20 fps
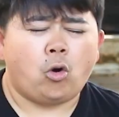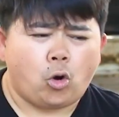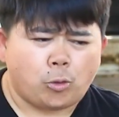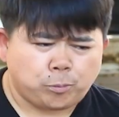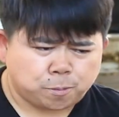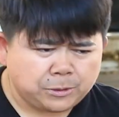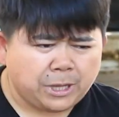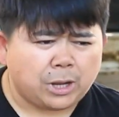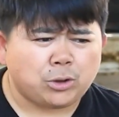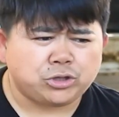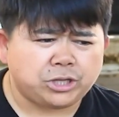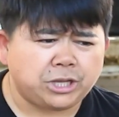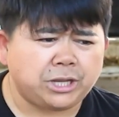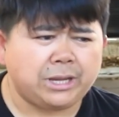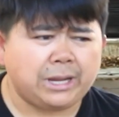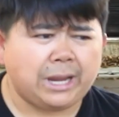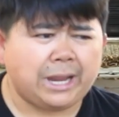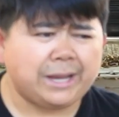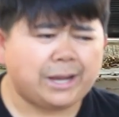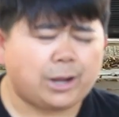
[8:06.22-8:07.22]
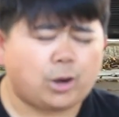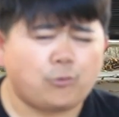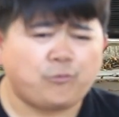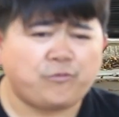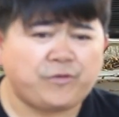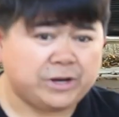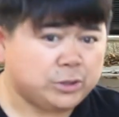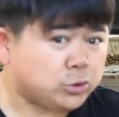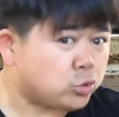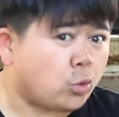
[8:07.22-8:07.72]
อบเท่าที่ให้เขา
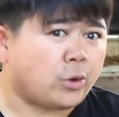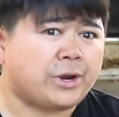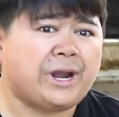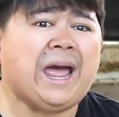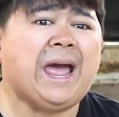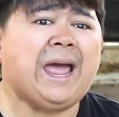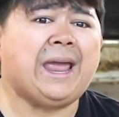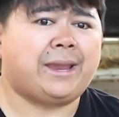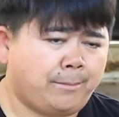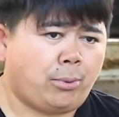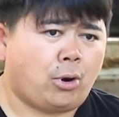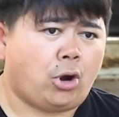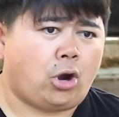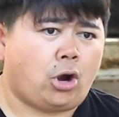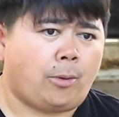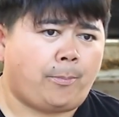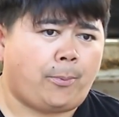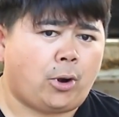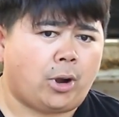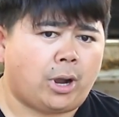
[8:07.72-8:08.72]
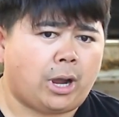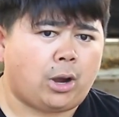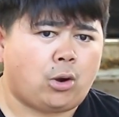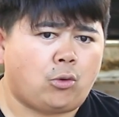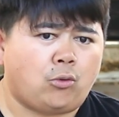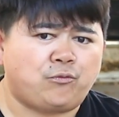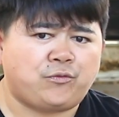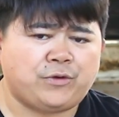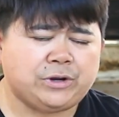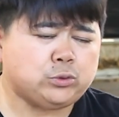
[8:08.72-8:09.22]
ฟื้นตัวได้ พอพอเขา
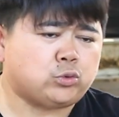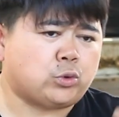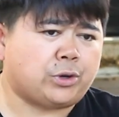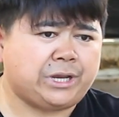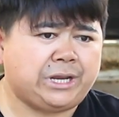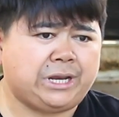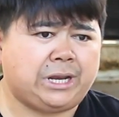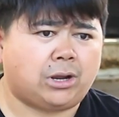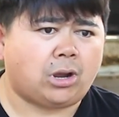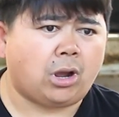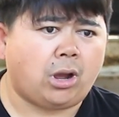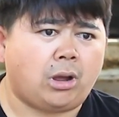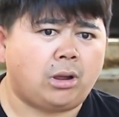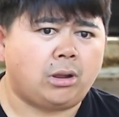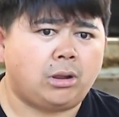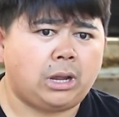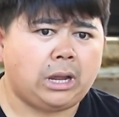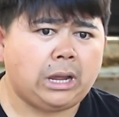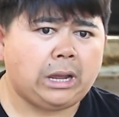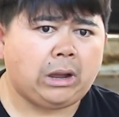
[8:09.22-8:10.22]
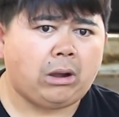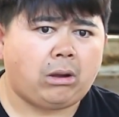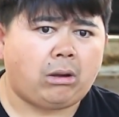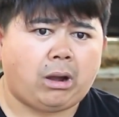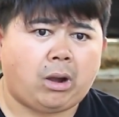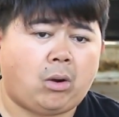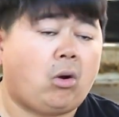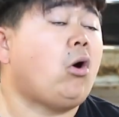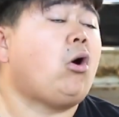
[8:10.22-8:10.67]
ฟื้นตัวดีแล้วก็เอาอ